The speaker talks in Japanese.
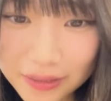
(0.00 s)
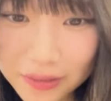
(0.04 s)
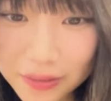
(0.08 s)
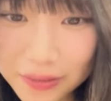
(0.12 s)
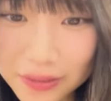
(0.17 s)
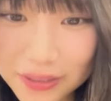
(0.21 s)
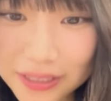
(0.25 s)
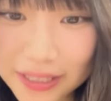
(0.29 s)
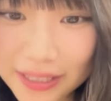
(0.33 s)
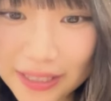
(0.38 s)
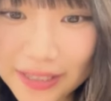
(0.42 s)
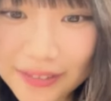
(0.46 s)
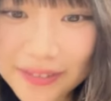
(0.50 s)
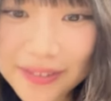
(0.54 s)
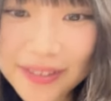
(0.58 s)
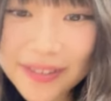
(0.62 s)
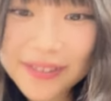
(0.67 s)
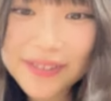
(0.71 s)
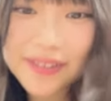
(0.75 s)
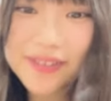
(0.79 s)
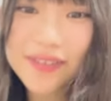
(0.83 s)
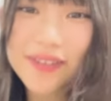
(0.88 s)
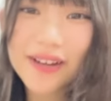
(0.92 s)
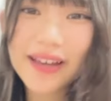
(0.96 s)
夜鮭
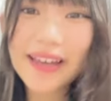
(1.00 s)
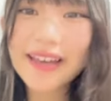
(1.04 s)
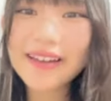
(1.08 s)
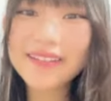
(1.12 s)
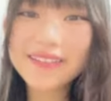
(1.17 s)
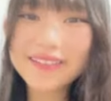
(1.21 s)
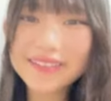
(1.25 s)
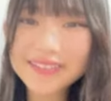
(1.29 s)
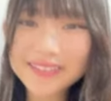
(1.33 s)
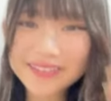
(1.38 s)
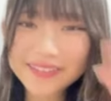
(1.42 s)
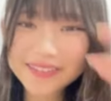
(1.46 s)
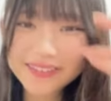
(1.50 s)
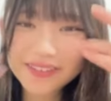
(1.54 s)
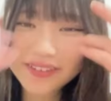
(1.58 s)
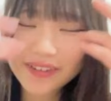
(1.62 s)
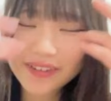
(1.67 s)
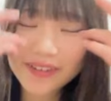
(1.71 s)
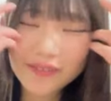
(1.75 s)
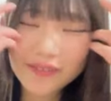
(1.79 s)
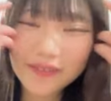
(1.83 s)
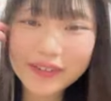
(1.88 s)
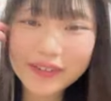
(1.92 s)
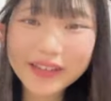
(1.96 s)
フレークご飯え本当い
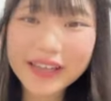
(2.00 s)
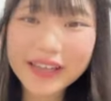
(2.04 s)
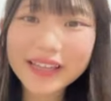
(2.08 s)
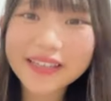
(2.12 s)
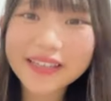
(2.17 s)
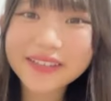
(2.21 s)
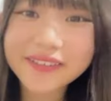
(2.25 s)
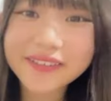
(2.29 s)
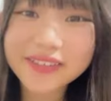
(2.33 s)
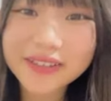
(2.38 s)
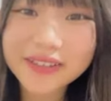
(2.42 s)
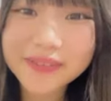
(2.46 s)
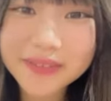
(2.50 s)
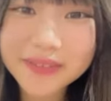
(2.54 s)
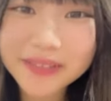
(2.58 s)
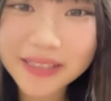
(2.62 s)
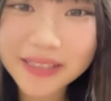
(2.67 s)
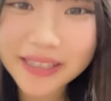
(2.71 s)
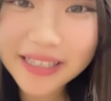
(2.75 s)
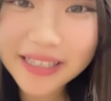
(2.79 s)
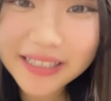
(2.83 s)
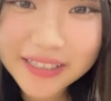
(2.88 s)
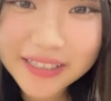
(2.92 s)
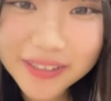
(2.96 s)
やもうね昨日食べた
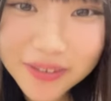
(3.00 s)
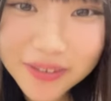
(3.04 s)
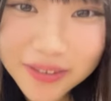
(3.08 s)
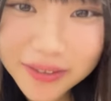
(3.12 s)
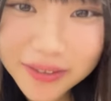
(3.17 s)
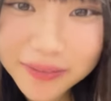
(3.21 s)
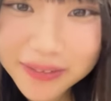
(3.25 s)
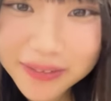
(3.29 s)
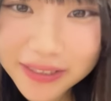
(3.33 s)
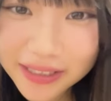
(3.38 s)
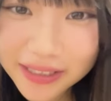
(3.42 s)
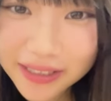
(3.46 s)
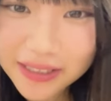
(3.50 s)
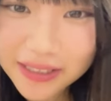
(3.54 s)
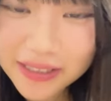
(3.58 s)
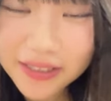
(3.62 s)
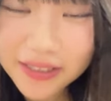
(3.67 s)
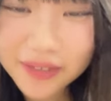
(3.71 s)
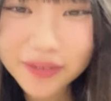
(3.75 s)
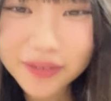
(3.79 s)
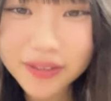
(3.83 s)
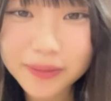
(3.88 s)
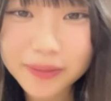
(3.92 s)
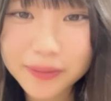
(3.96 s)
え昨日食べた今日
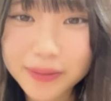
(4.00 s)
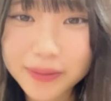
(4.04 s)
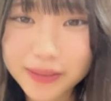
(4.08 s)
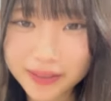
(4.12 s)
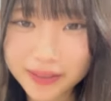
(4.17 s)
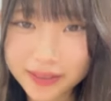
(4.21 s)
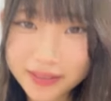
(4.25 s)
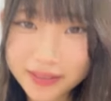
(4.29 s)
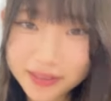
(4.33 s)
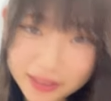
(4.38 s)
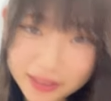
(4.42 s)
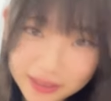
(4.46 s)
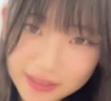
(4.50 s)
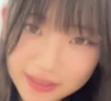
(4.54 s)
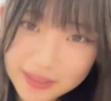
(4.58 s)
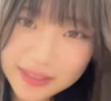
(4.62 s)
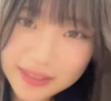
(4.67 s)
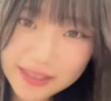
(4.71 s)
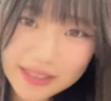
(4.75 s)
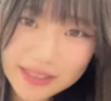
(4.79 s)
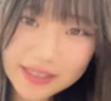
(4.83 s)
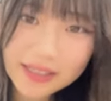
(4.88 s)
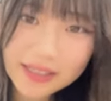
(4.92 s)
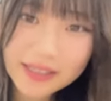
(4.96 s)
食べた昨
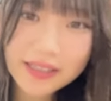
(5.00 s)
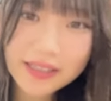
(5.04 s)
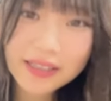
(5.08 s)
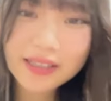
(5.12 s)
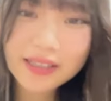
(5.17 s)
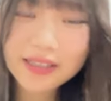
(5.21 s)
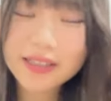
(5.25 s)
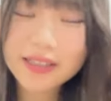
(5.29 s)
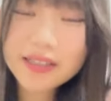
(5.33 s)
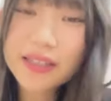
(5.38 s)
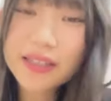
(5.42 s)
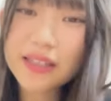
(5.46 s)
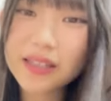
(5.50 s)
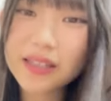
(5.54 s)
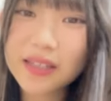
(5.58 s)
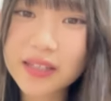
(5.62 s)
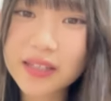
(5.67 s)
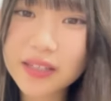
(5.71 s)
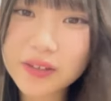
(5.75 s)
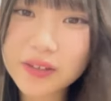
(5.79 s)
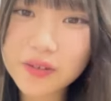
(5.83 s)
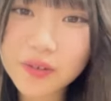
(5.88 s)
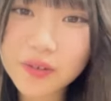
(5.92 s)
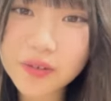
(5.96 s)

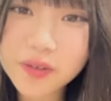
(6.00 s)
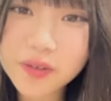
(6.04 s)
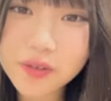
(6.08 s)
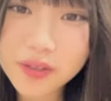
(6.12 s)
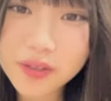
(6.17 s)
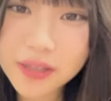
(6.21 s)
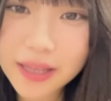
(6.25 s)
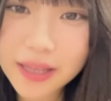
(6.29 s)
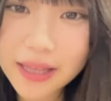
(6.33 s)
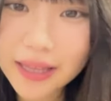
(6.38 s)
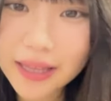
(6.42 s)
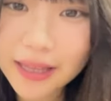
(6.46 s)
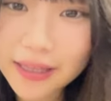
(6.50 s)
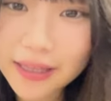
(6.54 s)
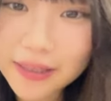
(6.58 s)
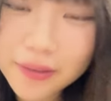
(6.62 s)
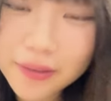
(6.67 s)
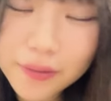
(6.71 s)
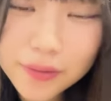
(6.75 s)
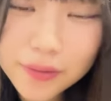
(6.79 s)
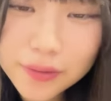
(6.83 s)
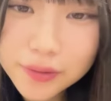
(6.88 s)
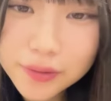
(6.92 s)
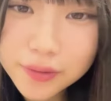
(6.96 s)
日のね
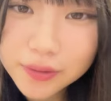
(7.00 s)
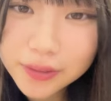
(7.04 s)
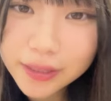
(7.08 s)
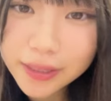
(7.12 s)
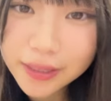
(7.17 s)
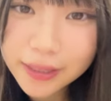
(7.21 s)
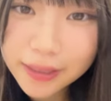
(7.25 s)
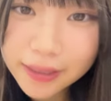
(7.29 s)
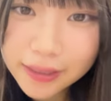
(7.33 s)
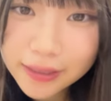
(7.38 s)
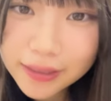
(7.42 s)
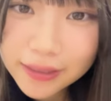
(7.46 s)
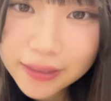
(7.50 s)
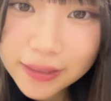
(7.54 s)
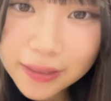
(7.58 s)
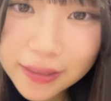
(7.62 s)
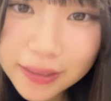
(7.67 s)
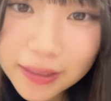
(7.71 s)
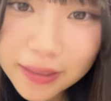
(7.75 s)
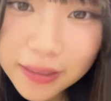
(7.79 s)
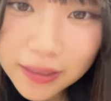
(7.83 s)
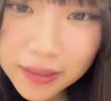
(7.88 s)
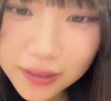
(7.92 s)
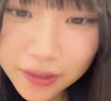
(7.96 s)
夜とね
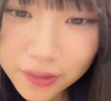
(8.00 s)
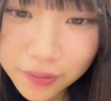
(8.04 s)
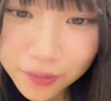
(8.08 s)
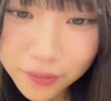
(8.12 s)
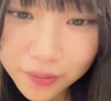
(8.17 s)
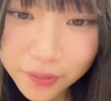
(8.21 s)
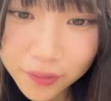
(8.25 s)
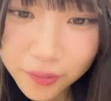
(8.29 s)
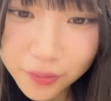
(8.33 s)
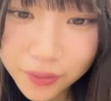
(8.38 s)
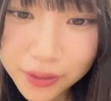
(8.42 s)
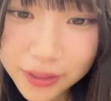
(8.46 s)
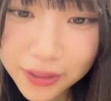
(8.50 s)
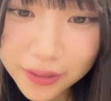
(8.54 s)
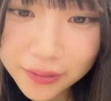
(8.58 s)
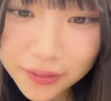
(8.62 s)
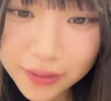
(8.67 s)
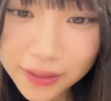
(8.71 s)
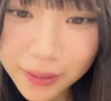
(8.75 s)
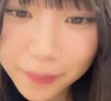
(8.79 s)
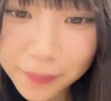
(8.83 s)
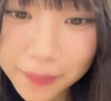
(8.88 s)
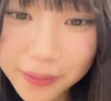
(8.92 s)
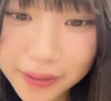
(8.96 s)
今日のお昼
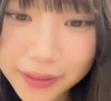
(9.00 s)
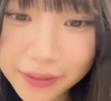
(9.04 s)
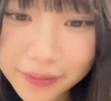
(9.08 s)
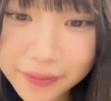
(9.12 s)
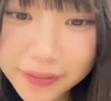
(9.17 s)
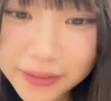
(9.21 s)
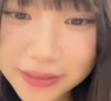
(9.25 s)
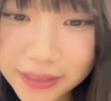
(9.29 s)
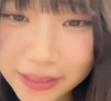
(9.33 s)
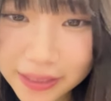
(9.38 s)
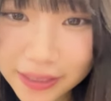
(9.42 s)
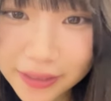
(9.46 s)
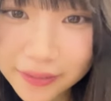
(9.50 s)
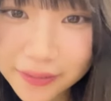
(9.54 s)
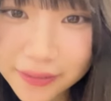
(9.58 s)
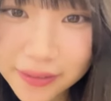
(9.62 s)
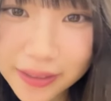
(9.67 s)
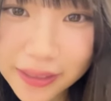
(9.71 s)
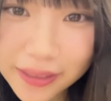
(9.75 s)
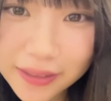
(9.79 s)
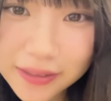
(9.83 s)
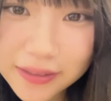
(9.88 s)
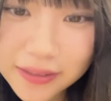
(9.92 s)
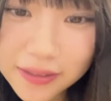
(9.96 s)
食べてよ鮭
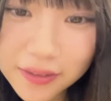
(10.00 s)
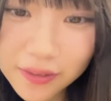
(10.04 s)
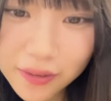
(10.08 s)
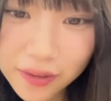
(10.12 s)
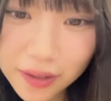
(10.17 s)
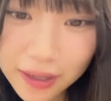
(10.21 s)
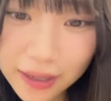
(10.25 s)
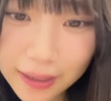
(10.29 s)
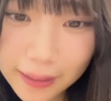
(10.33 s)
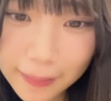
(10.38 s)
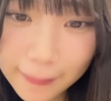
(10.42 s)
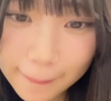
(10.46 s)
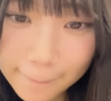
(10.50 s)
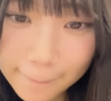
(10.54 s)
フレークご飯